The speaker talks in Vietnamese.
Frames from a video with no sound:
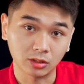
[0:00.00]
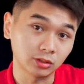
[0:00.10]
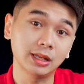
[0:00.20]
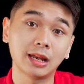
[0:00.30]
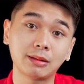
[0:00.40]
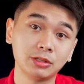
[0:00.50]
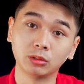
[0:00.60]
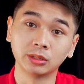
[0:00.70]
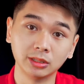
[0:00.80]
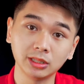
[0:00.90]
Có thể làm
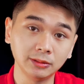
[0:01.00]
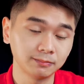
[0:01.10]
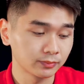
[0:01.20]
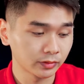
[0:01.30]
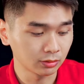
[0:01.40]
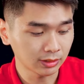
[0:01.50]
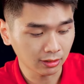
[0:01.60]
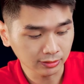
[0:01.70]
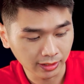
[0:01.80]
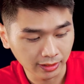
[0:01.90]
nhiều thứ chứ. Chúng
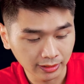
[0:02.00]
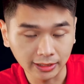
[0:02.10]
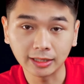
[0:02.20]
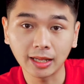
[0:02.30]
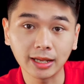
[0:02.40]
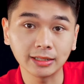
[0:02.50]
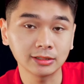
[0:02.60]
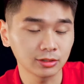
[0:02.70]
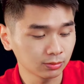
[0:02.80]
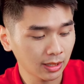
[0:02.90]
ta có thể ký
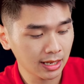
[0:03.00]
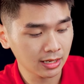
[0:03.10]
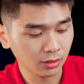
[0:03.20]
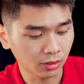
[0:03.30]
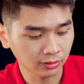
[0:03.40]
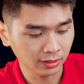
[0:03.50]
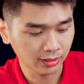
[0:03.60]
tên, chúng ta có